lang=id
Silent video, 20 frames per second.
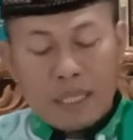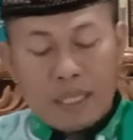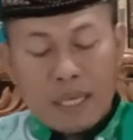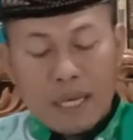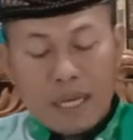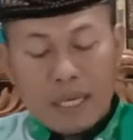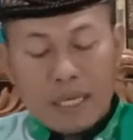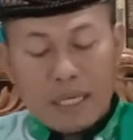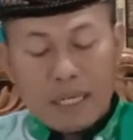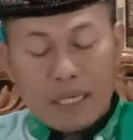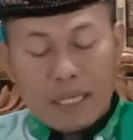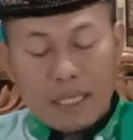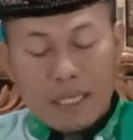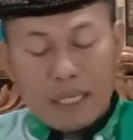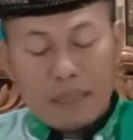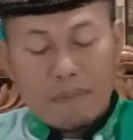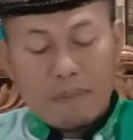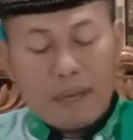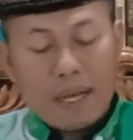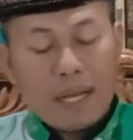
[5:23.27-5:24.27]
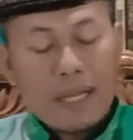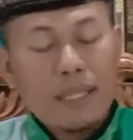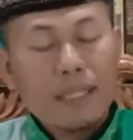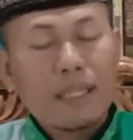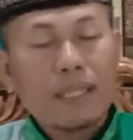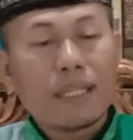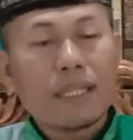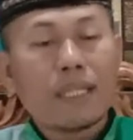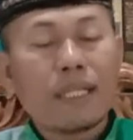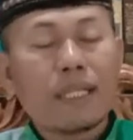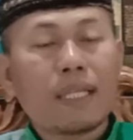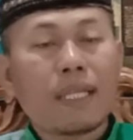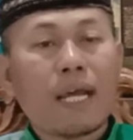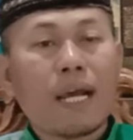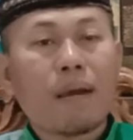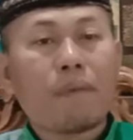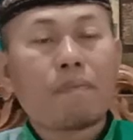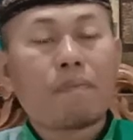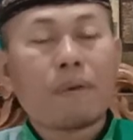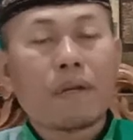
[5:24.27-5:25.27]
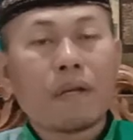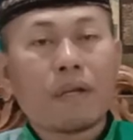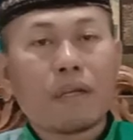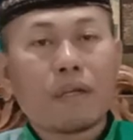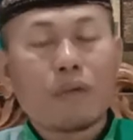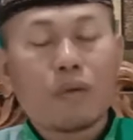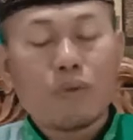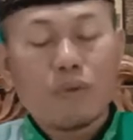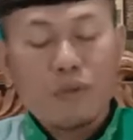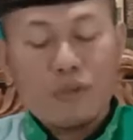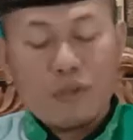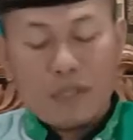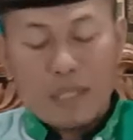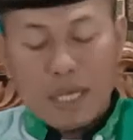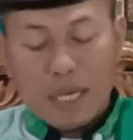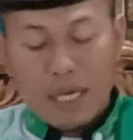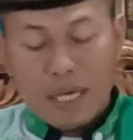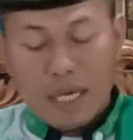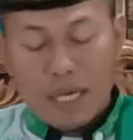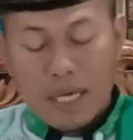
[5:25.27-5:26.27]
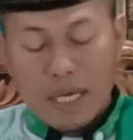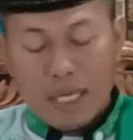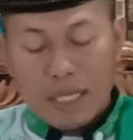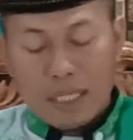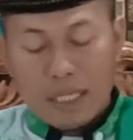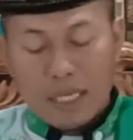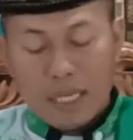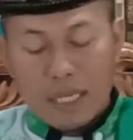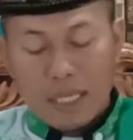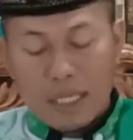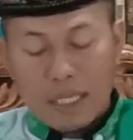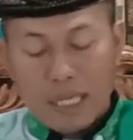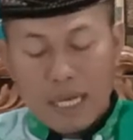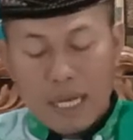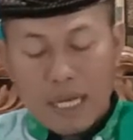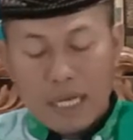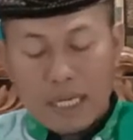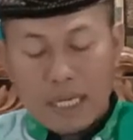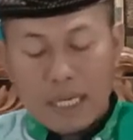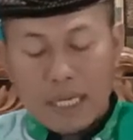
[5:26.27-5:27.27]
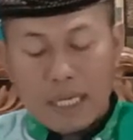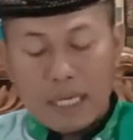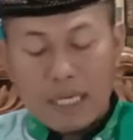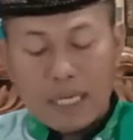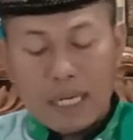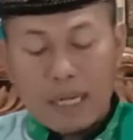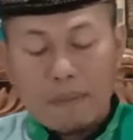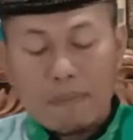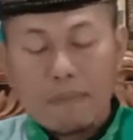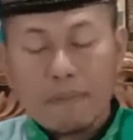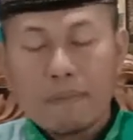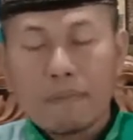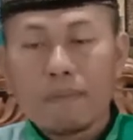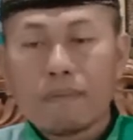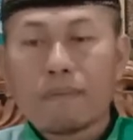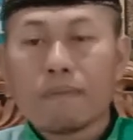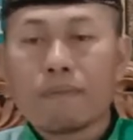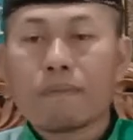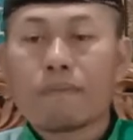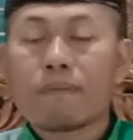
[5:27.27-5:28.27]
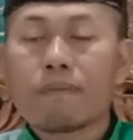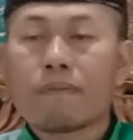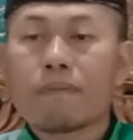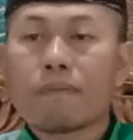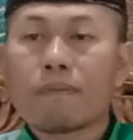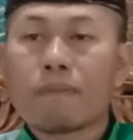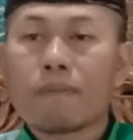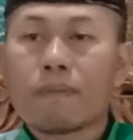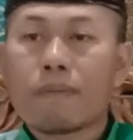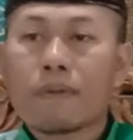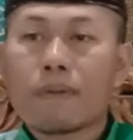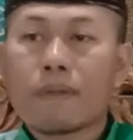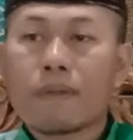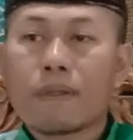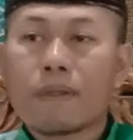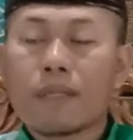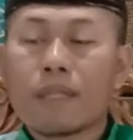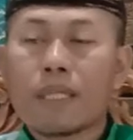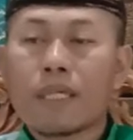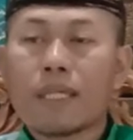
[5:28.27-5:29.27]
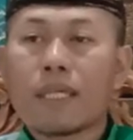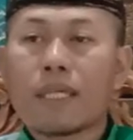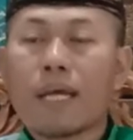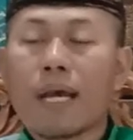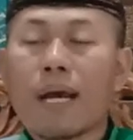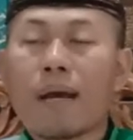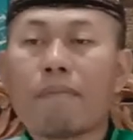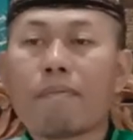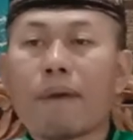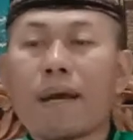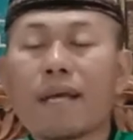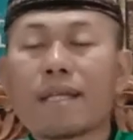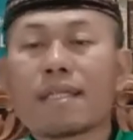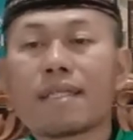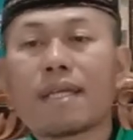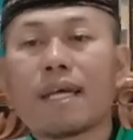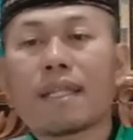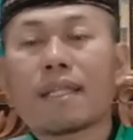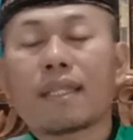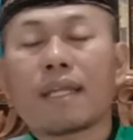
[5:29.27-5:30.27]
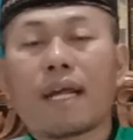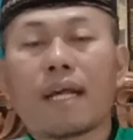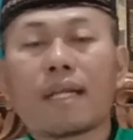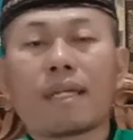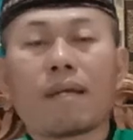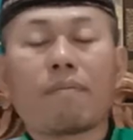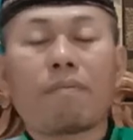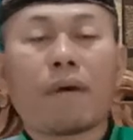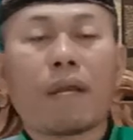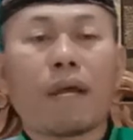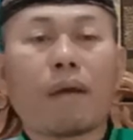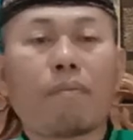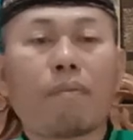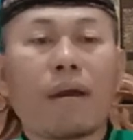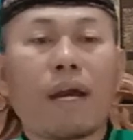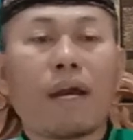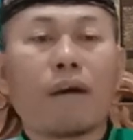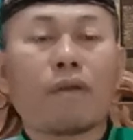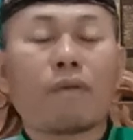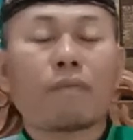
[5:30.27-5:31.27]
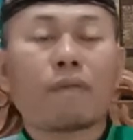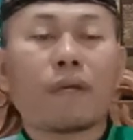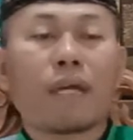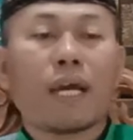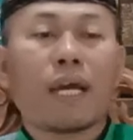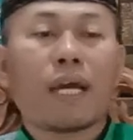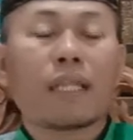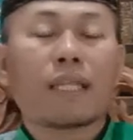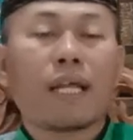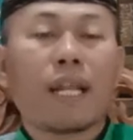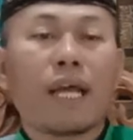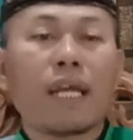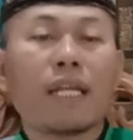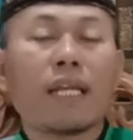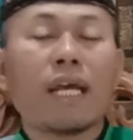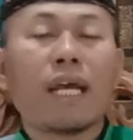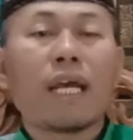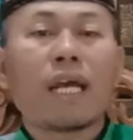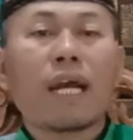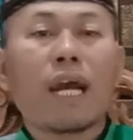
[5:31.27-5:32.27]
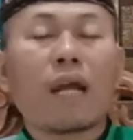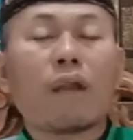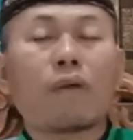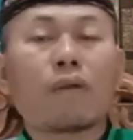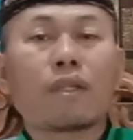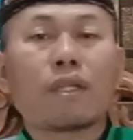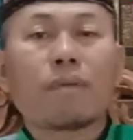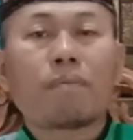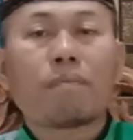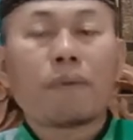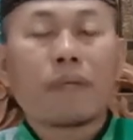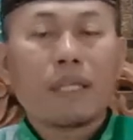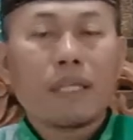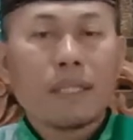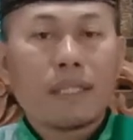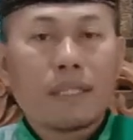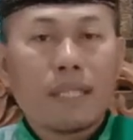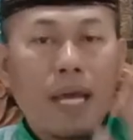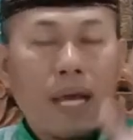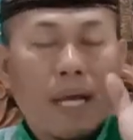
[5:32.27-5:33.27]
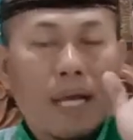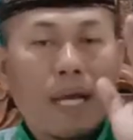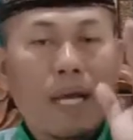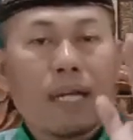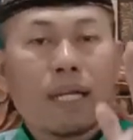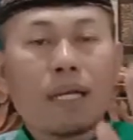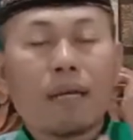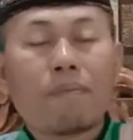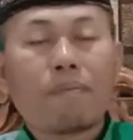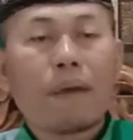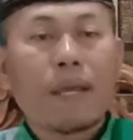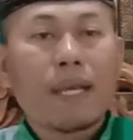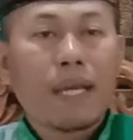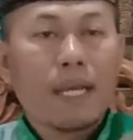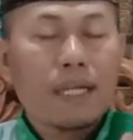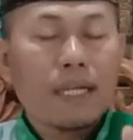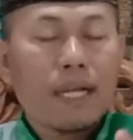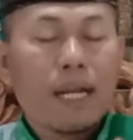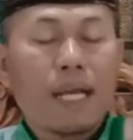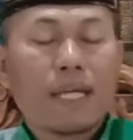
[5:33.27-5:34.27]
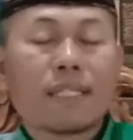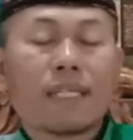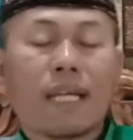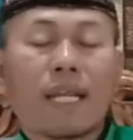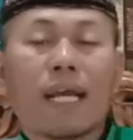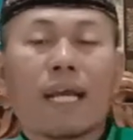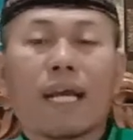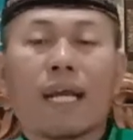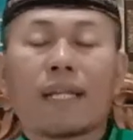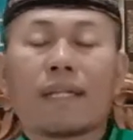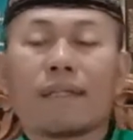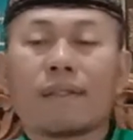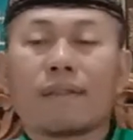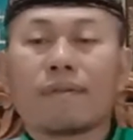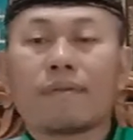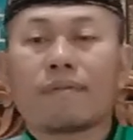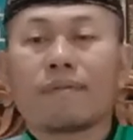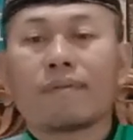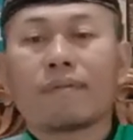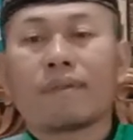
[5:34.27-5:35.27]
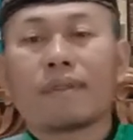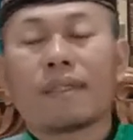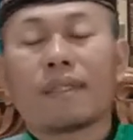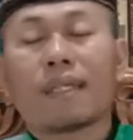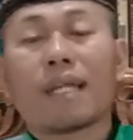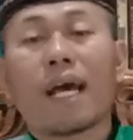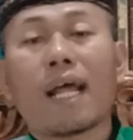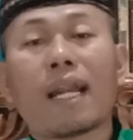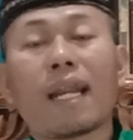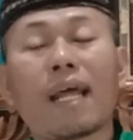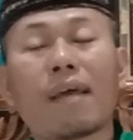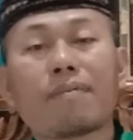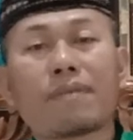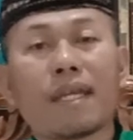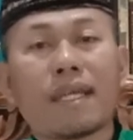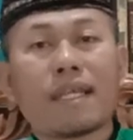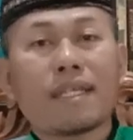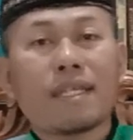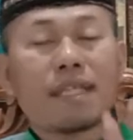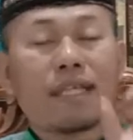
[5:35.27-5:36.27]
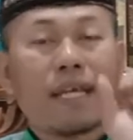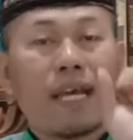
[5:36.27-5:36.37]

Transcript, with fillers: Yang kelima tidak berdusta dan yang keenam tidak maksiat terhadap para makhluk. dan kata lain, kalau diperintahkan kebaikan melaksanakan. Nah, nanti.